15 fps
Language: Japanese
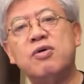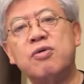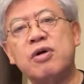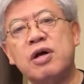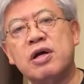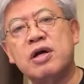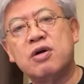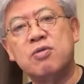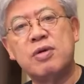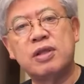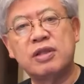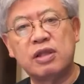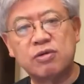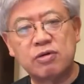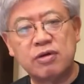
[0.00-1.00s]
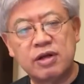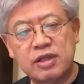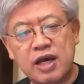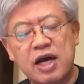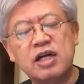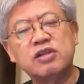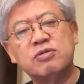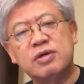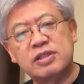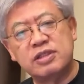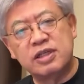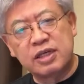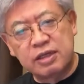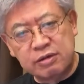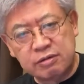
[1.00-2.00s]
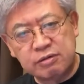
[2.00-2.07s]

親が困った時はね、アドバイスでき